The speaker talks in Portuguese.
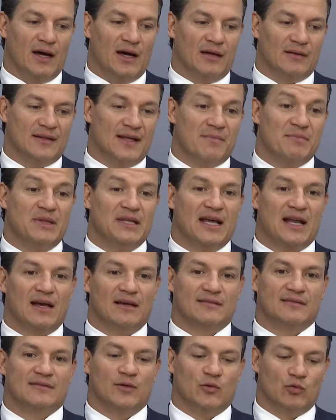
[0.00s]
da
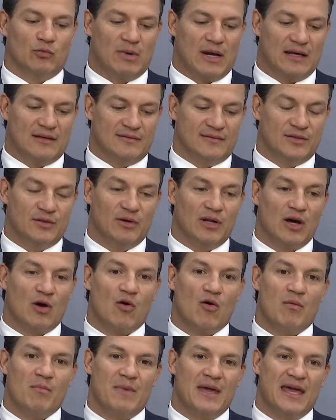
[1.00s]
mineração no Brasil, ela
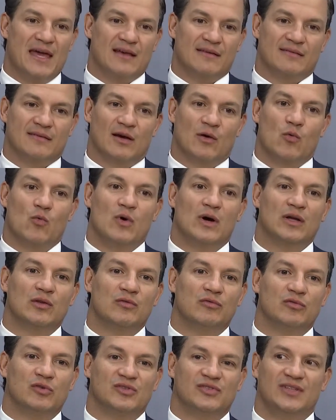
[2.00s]
começa
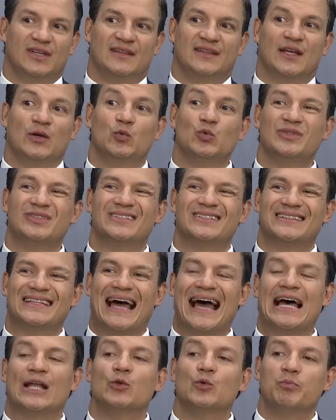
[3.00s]
quando você tem o
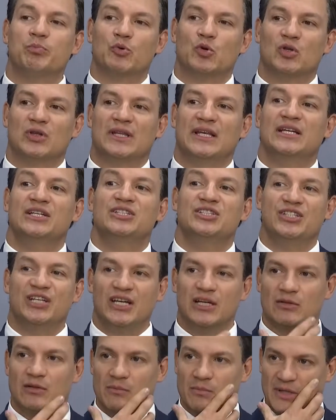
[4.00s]
Estado
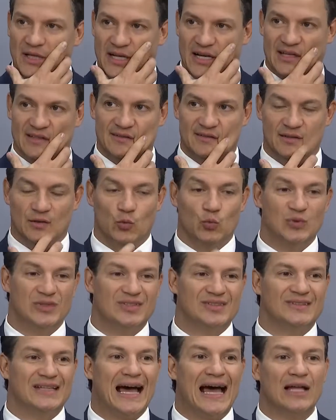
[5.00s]
protegendo a mineração, o
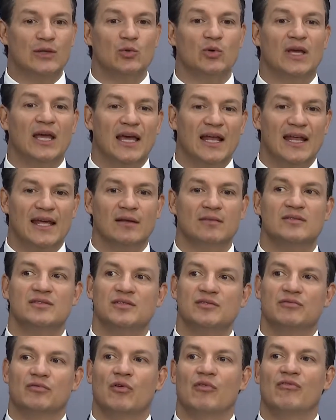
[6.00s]
Estado querendo
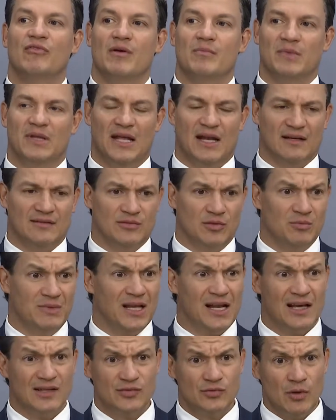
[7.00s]
desenvolver a mineração.
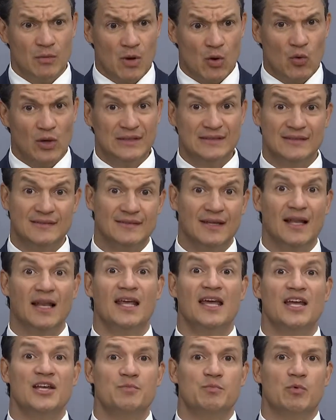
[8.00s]
mineração é uma coisa
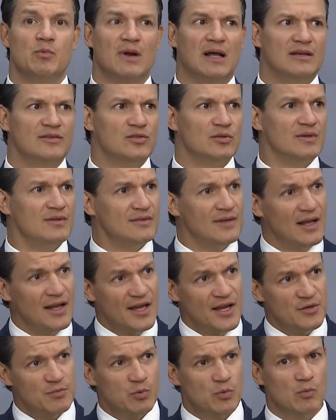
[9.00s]
excelente para o Brasil,
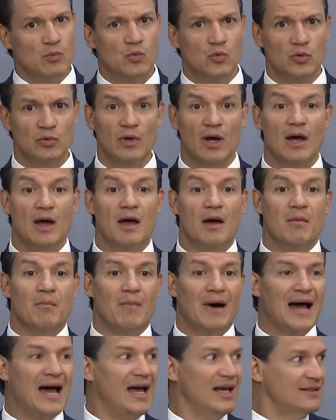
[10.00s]
excelente para o mundo. Gera
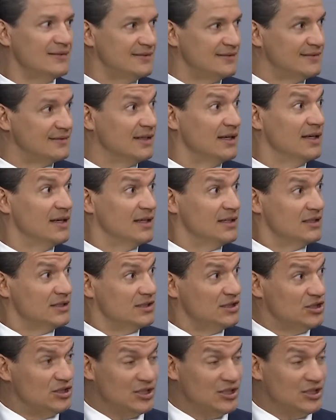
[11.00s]
renda, né, para o Estado?